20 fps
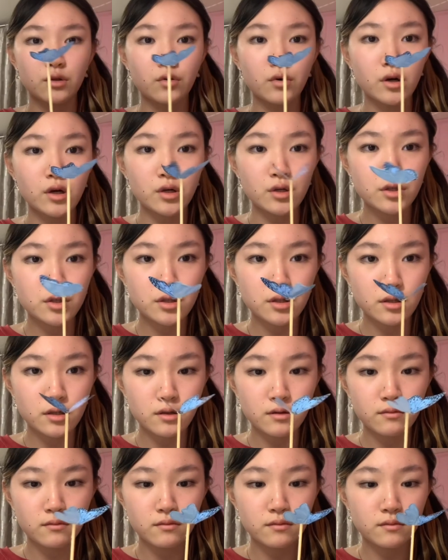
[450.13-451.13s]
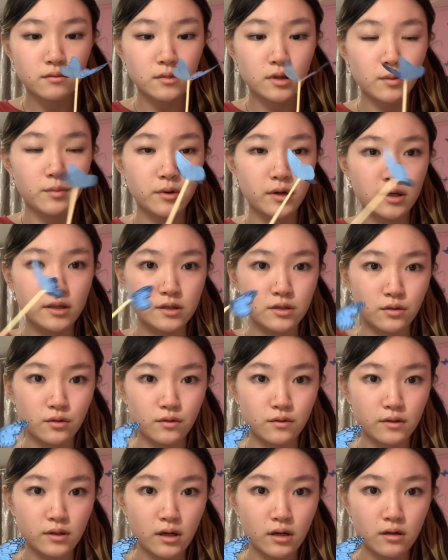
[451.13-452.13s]
короче, я пока
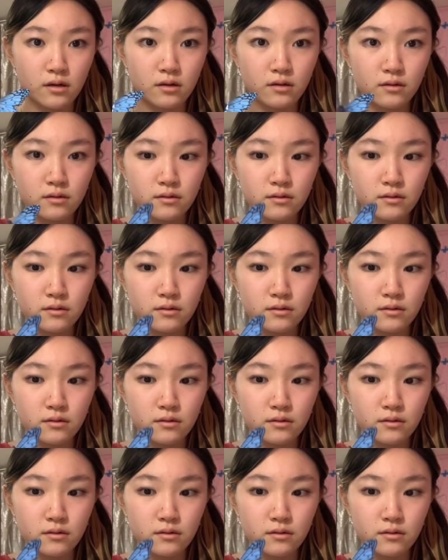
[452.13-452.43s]
делаю так.